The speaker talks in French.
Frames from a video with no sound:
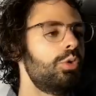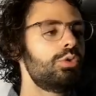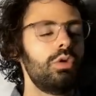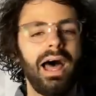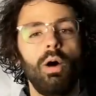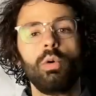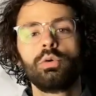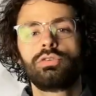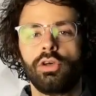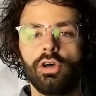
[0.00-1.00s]
ou de la
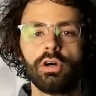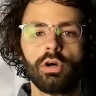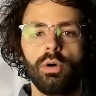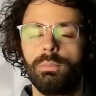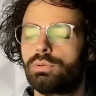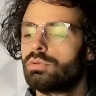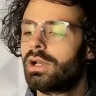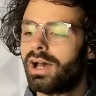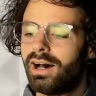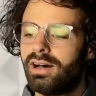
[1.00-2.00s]
hauteur, plus
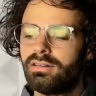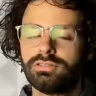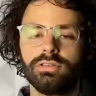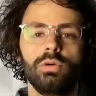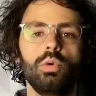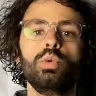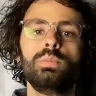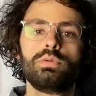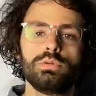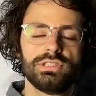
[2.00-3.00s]
grave
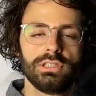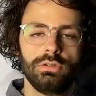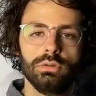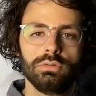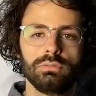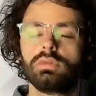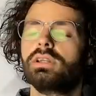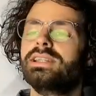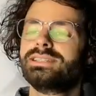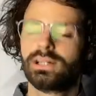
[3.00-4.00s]
ou plus aiguë,
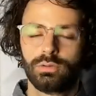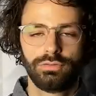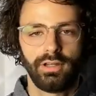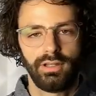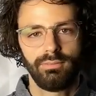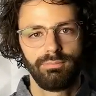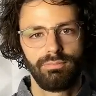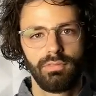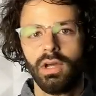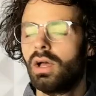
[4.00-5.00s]
des acouphènes.
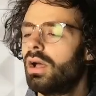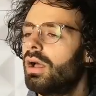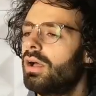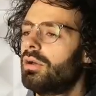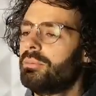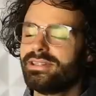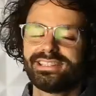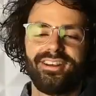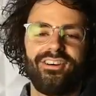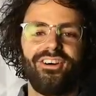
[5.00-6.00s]

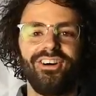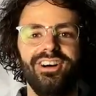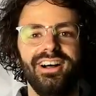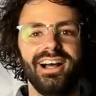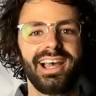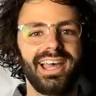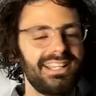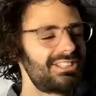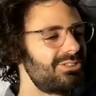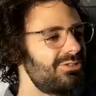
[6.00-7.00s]
Mais alors,
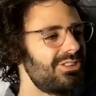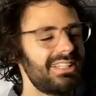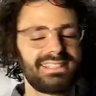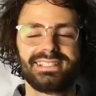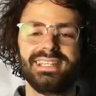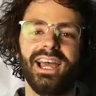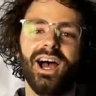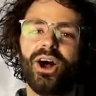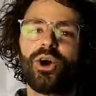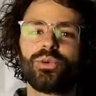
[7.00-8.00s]
quels sont ces
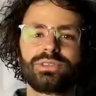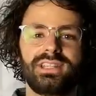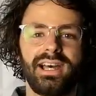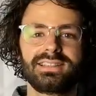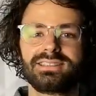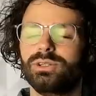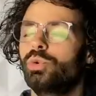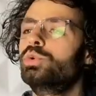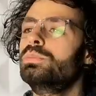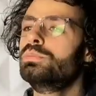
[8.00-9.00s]
contacts
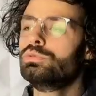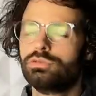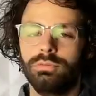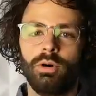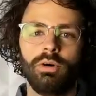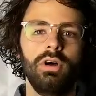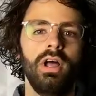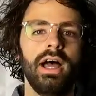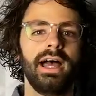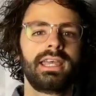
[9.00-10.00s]
ou mouvements
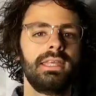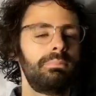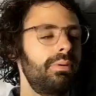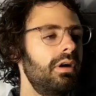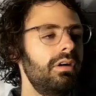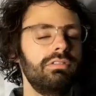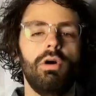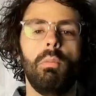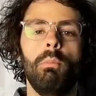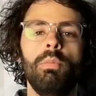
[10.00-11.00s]
qui
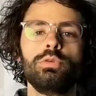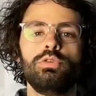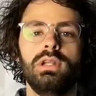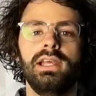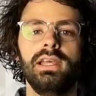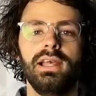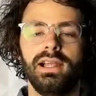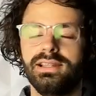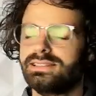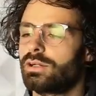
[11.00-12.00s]
peuvent moduler
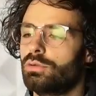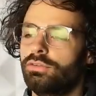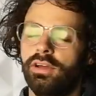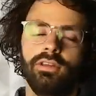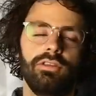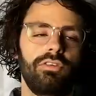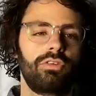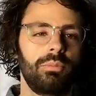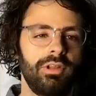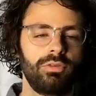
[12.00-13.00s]
les acouphènes
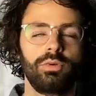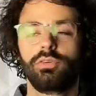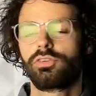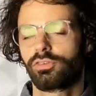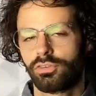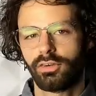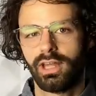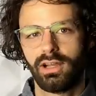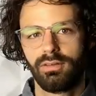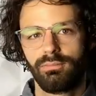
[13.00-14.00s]

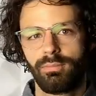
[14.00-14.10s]
somatosensoriels